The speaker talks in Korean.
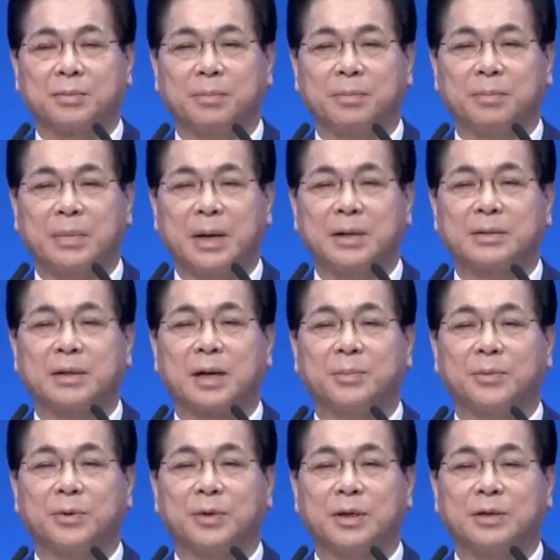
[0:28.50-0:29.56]
많은
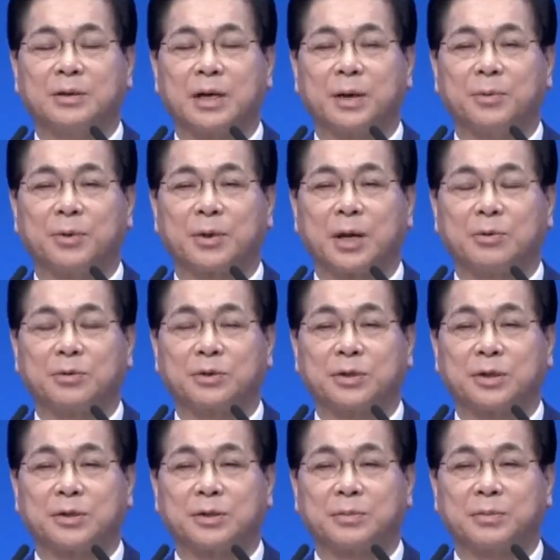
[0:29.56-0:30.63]
사람들을 이슬람으로
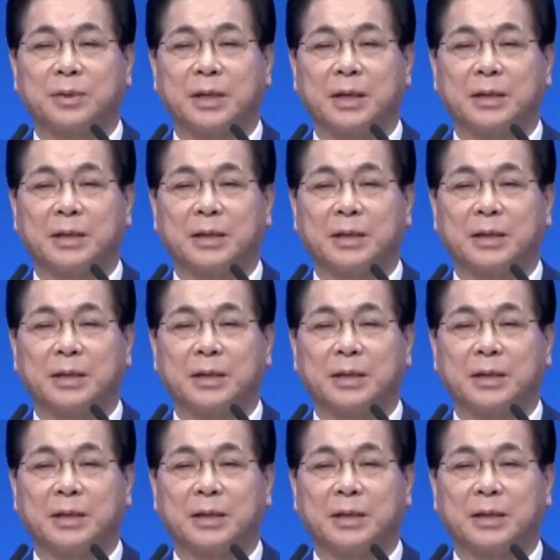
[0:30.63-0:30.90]
개종시켰습니다.